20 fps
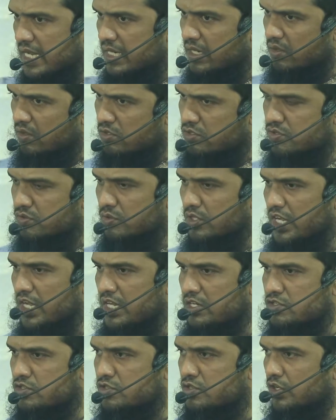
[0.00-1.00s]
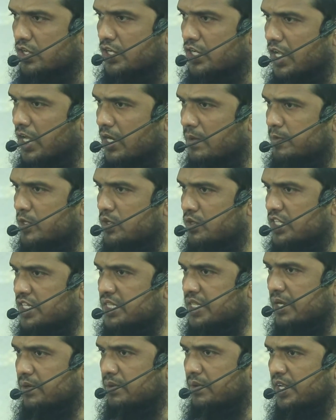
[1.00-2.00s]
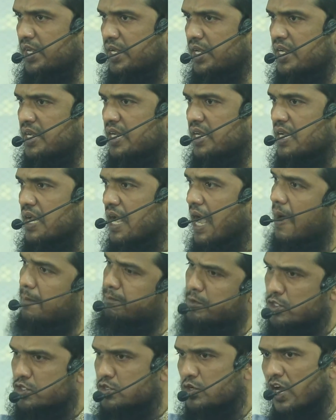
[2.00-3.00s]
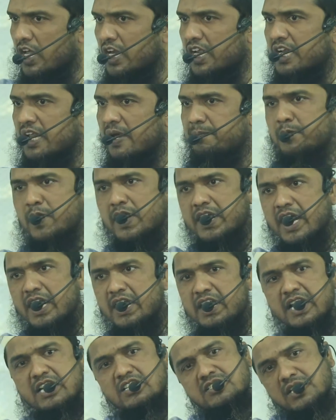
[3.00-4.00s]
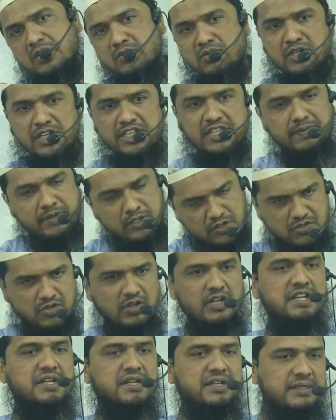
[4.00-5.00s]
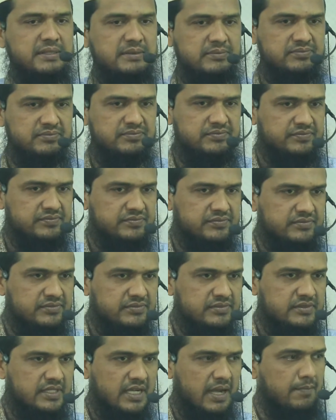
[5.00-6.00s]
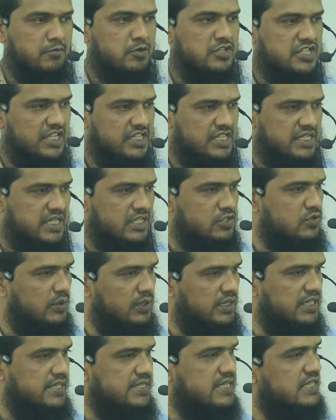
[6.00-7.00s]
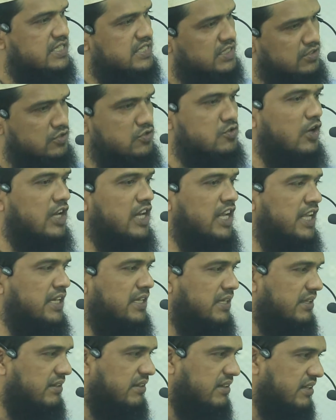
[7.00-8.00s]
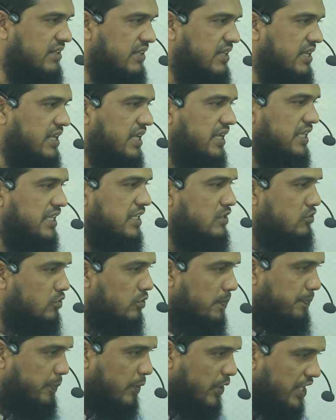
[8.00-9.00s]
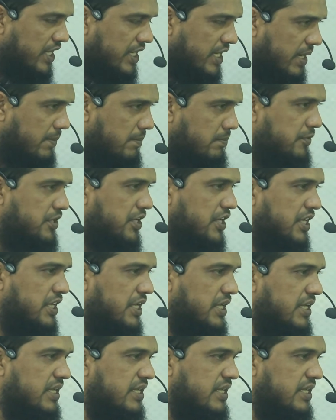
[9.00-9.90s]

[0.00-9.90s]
চান রসুলের সন্ন্যার বিরোধিতা করে আপনি চলেন আপনাকে আল্লাহ রাস্তা খুলে দিবেন চলেন আপনি যেদিকে চলতে চাচ্ছেন চলেন কিন্তু পরিণাম কি